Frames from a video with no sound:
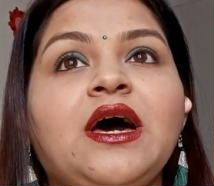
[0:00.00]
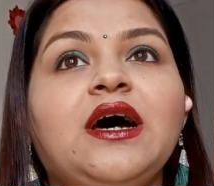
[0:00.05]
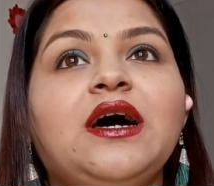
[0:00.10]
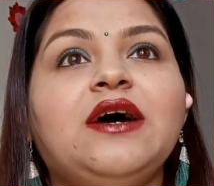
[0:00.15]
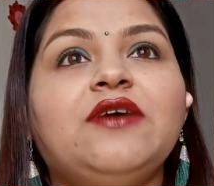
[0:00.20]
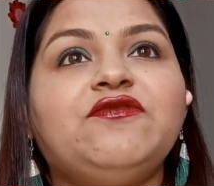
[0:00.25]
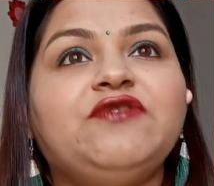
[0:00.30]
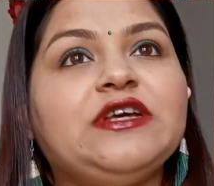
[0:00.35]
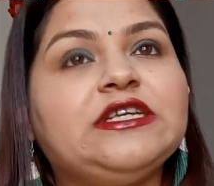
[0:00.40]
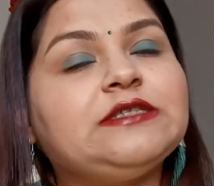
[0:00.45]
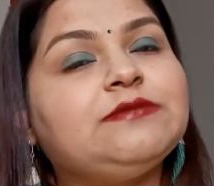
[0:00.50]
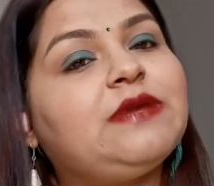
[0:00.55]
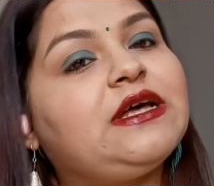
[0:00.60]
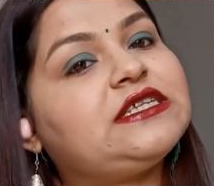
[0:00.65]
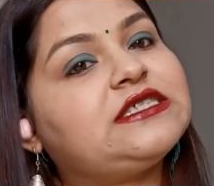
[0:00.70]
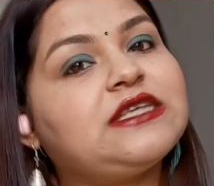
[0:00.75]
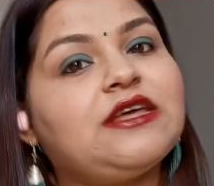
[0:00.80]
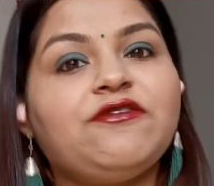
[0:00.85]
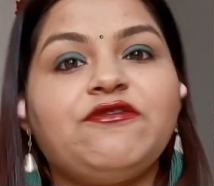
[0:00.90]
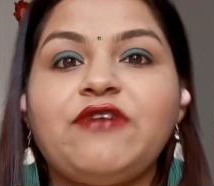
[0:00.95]
आ, फेस
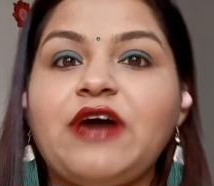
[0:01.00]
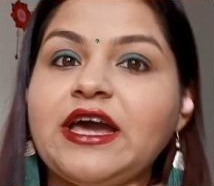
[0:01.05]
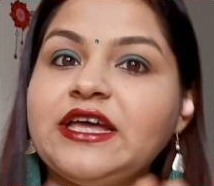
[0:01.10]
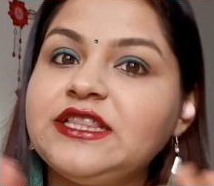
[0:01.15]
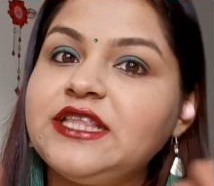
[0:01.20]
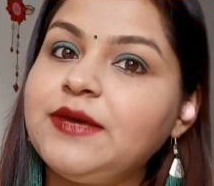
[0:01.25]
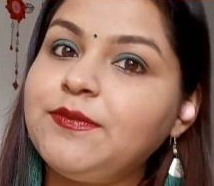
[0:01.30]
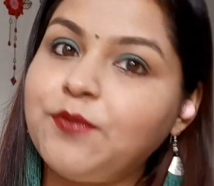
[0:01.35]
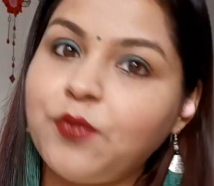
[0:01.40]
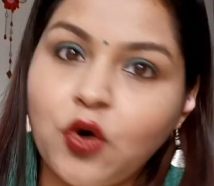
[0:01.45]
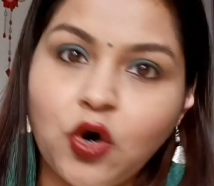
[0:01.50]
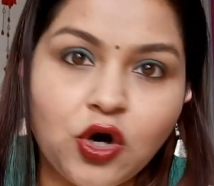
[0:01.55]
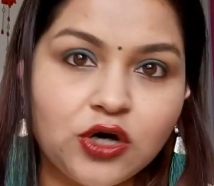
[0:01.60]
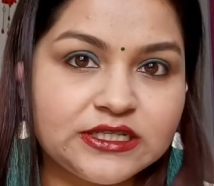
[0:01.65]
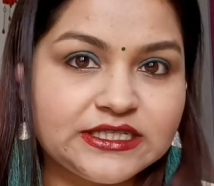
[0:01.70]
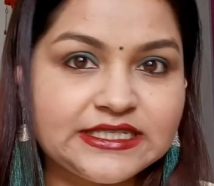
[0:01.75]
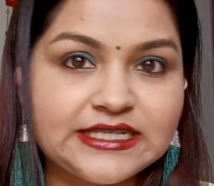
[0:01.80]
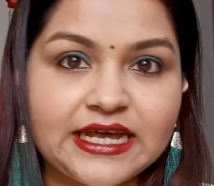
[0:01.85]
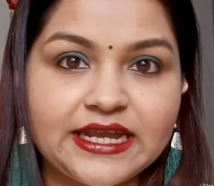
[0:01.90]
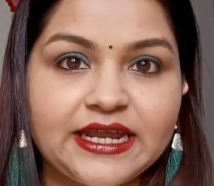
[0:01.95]
मास्क के फायदे
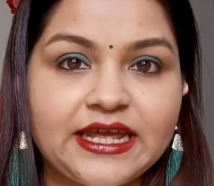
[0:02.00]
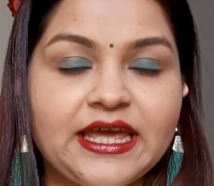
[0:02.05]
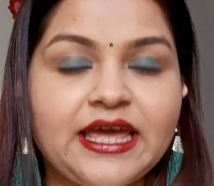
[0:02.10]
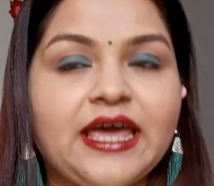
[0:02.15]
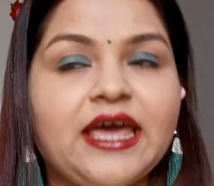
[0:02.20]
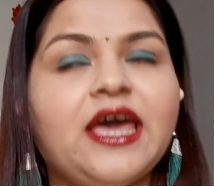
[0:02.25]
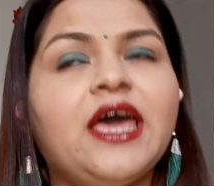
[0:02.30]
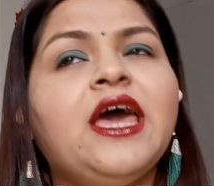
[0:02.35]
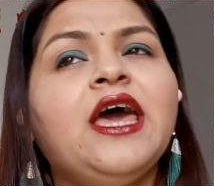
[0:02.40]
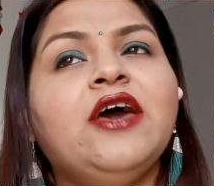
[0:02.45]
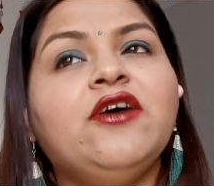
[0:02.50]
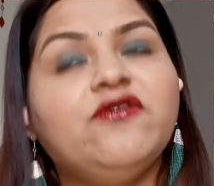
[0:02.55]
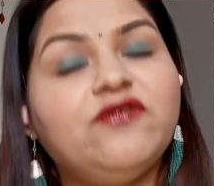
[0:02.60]
बहुत सारे हैं